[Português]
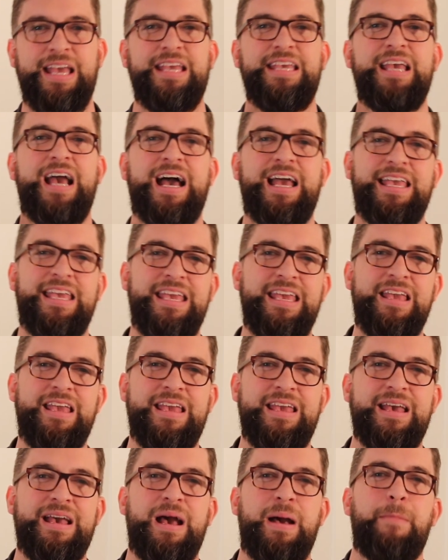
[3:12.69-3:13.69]
E
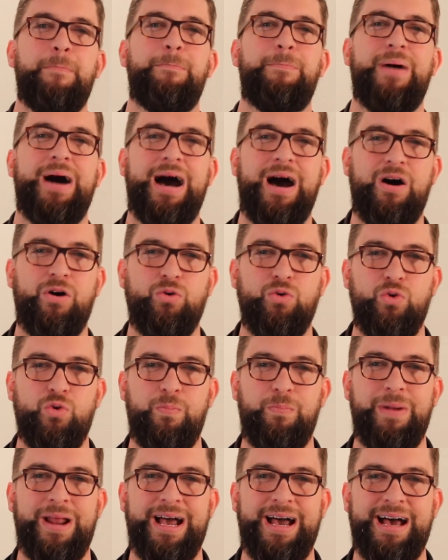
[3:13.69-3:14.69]
aí, Paulo
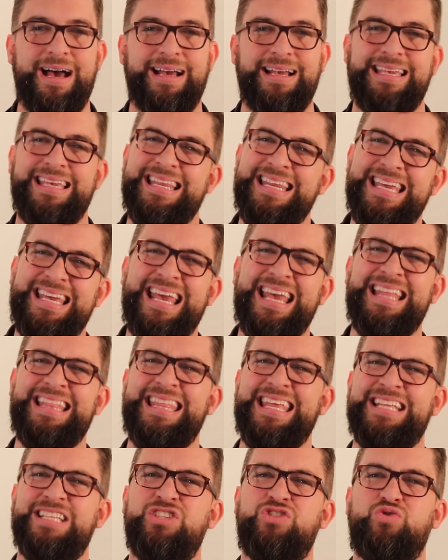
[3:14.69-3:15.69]
para que ninguém
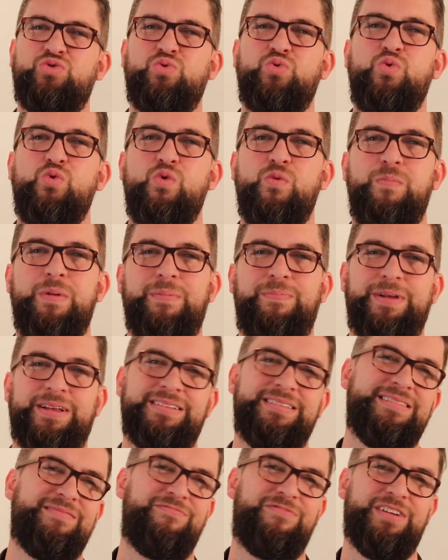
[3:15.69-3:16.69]
dê desculpa para
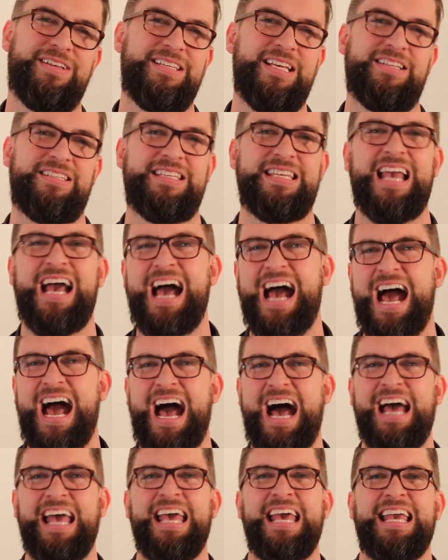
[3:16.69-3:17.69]
fazer assim,
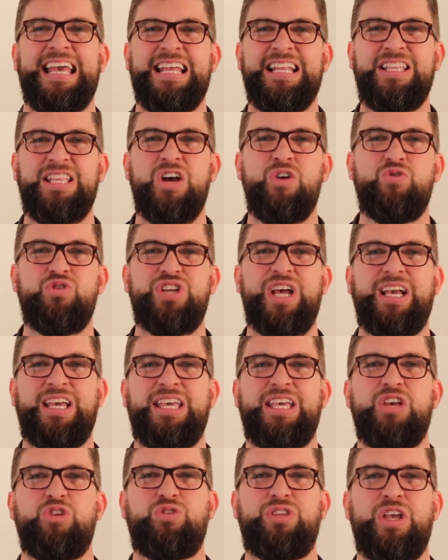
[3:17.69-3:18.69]
ah, então já
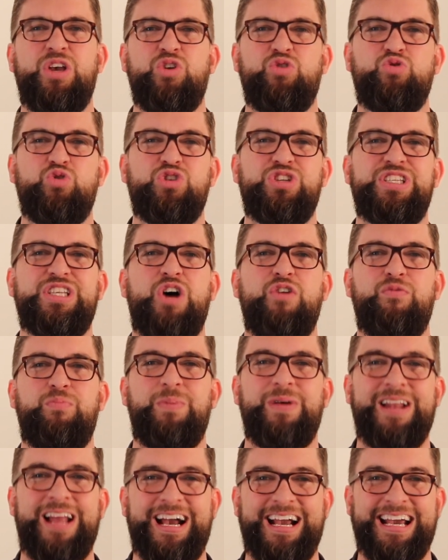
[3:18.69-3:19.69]
que eu, tenho, eu sou salvo
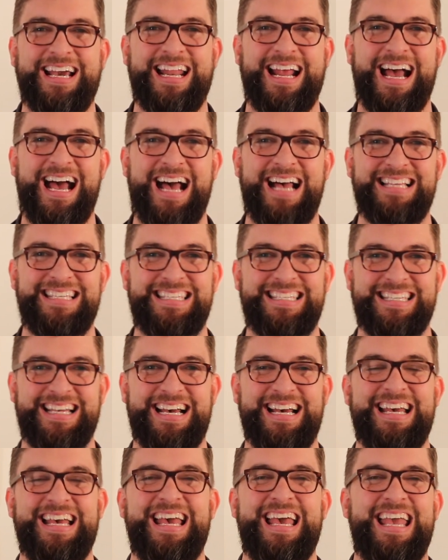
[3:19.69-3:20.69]
pela
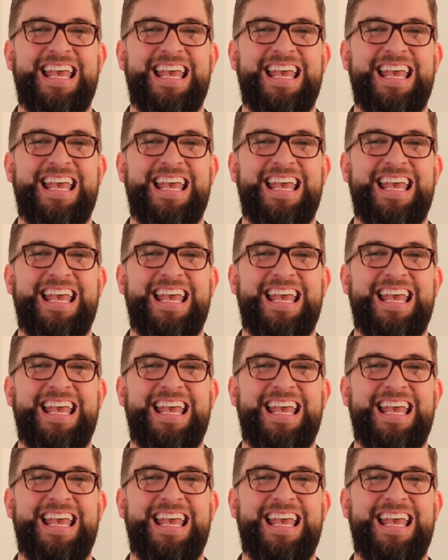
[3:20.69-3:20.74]
graça,